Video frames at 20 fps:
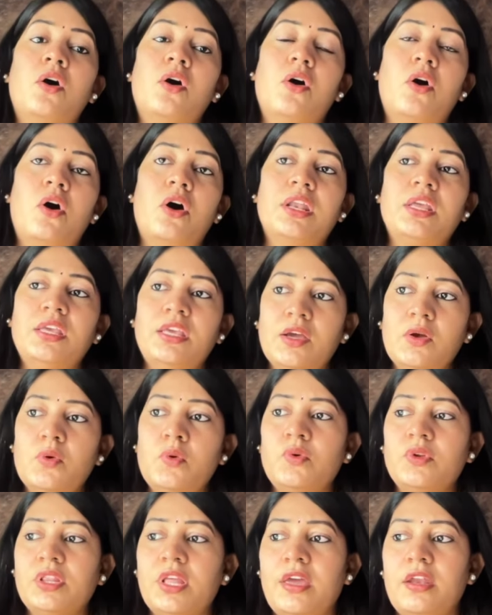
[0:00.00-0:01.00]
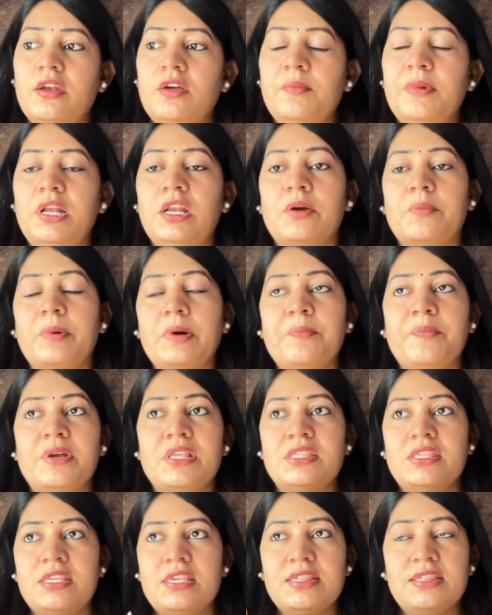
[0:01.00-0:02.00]
और ये कुर्ता है ना मैं लगभग
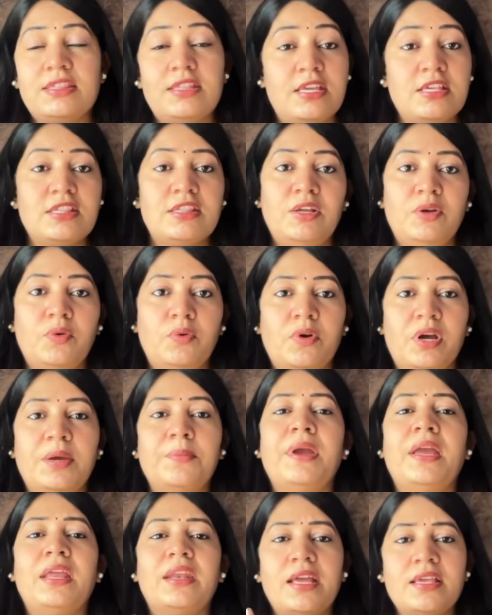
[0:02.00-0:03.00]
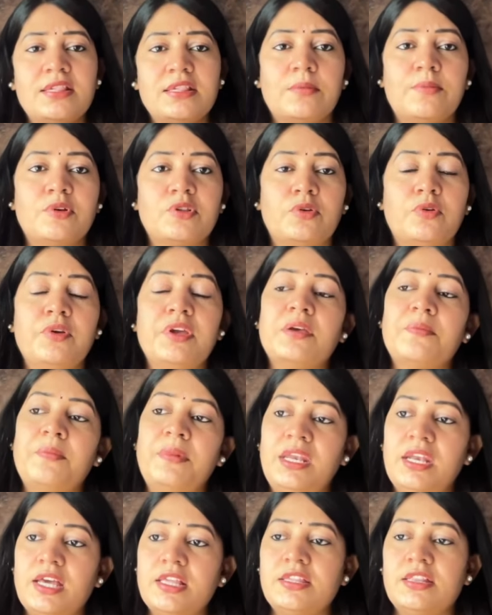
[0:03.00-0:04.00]
25-30 दिन हो गए महीना ही समझ लो एक
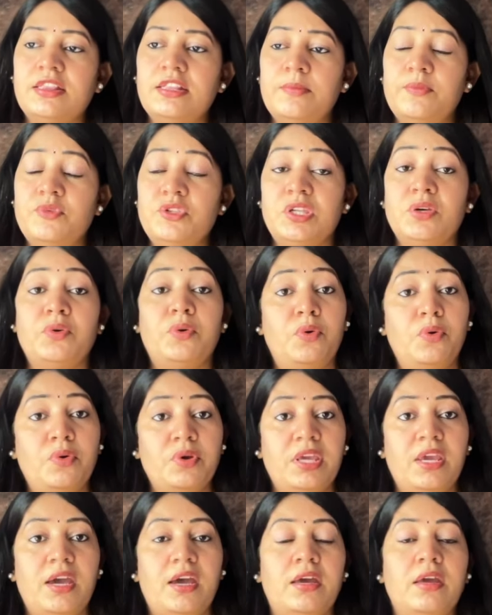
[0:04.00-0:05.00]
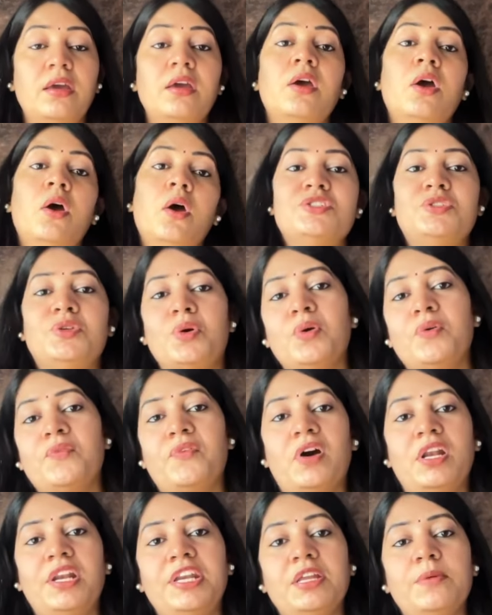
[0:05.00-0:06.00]
महीना जितना मुझे हो गया है जो
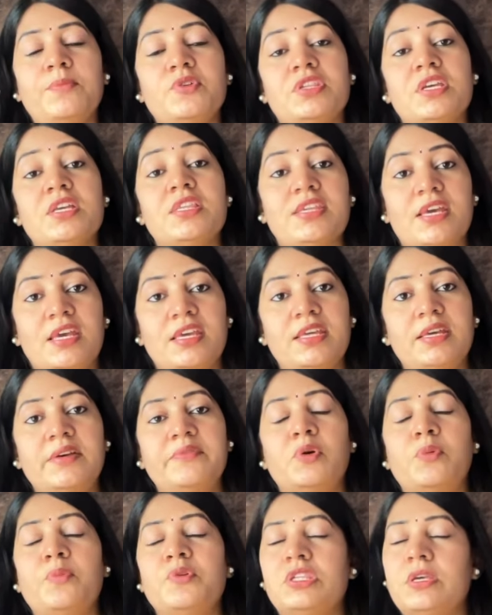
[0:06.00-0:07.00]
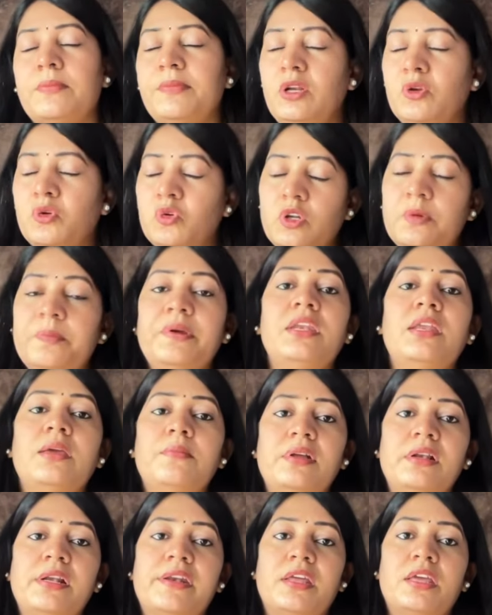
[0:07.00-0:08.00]
क्वालिटी मुझे चाहिए वो मुझे बिल्कुल भी नहीं
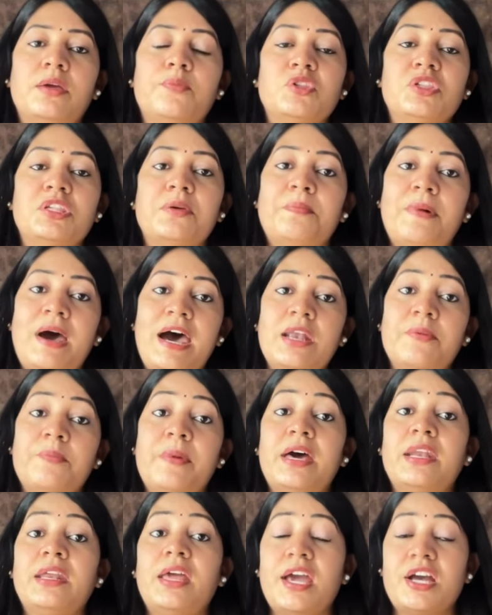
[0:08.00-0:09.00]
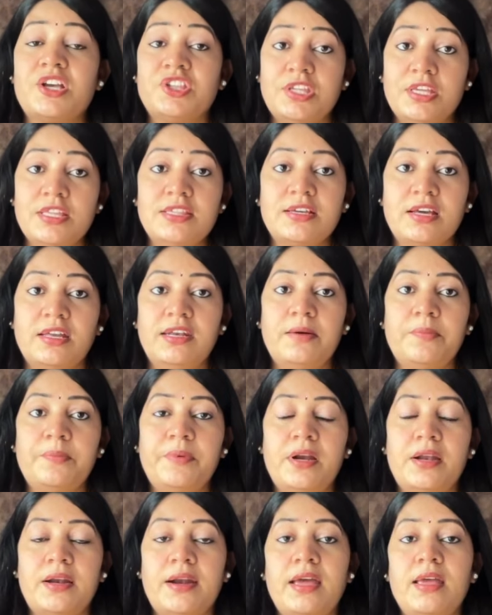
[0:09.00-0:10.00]
मिल रही है मुझे बार बार एक्सचेंज करना
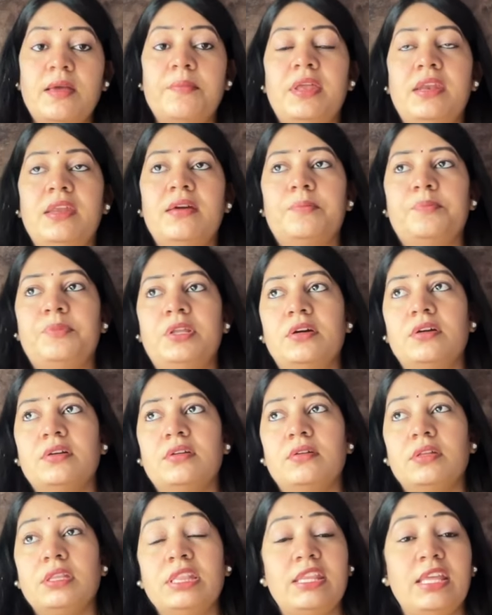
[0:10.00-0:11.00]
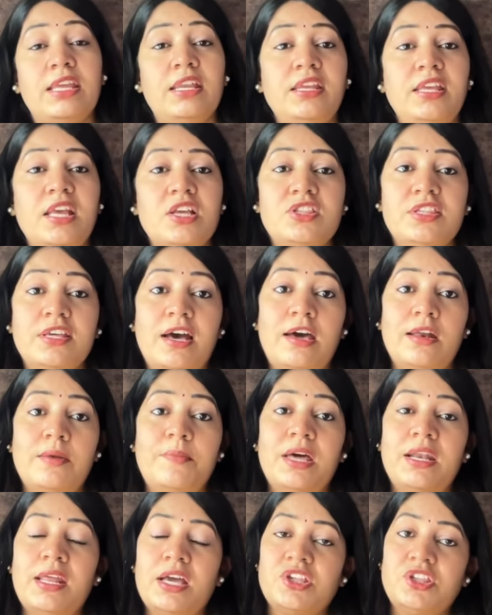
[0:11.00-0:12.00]
पड़ रहा है मैंने अब तक तीन या चार
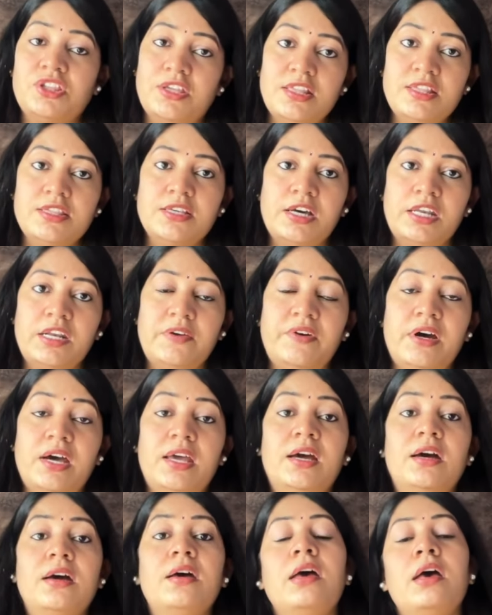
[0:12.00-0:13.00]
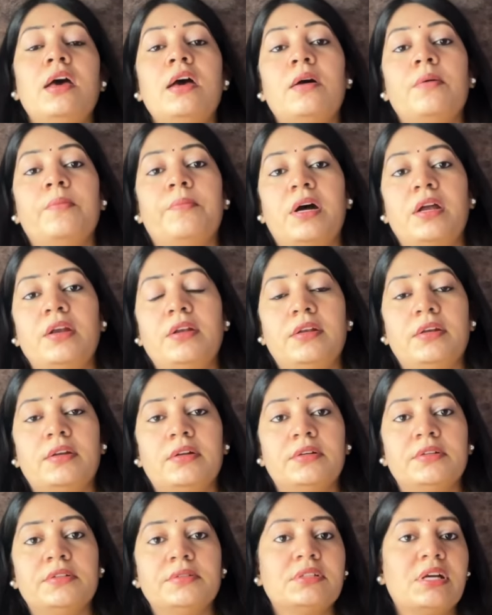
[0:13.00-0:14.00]
बार एक्सचेंज करवाया बट
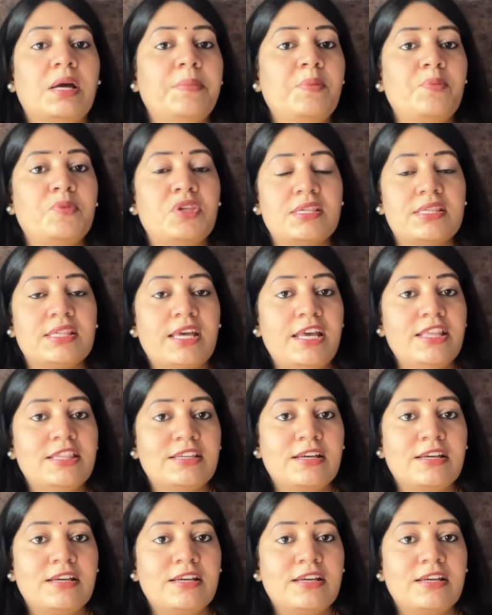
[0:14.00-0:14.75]
कभी मुझे साइज